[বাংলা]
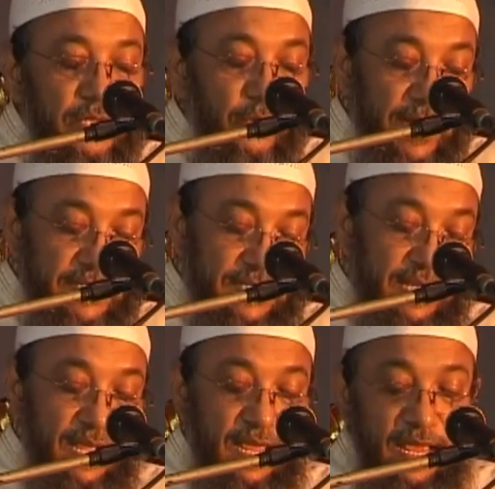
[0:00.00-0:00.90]
ইয়ে আইসে
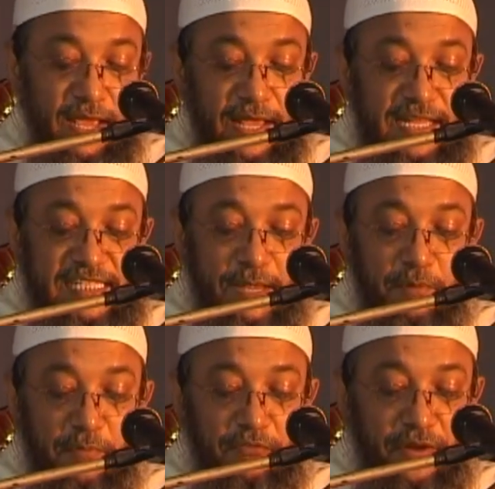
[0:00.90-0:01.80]

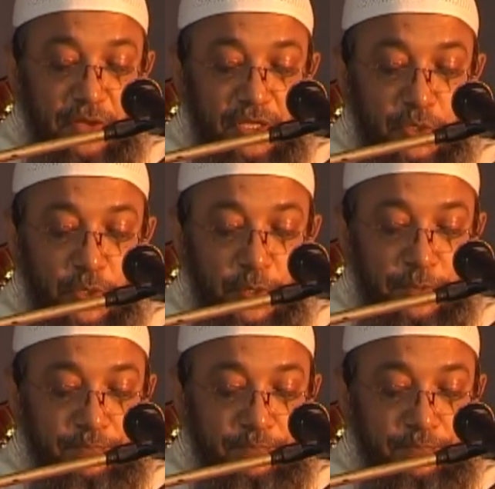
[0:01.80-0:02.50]
ইসলামের ব্যাপারও কিন্তু